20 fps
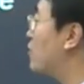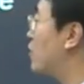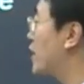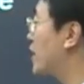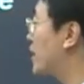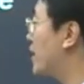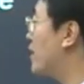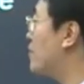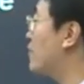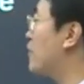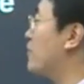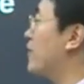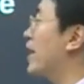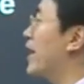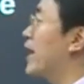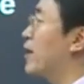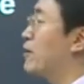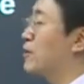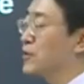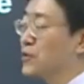for a couple of
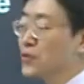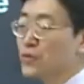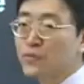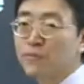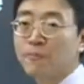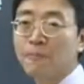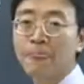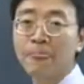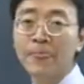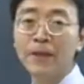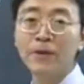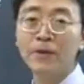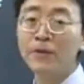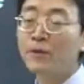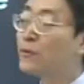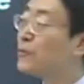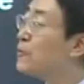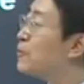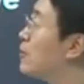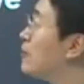hours.”
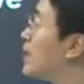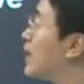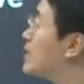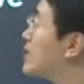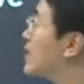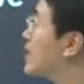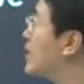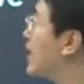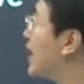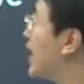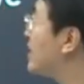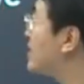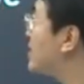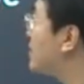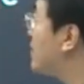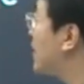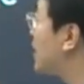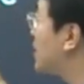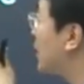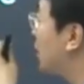我把这个袋子放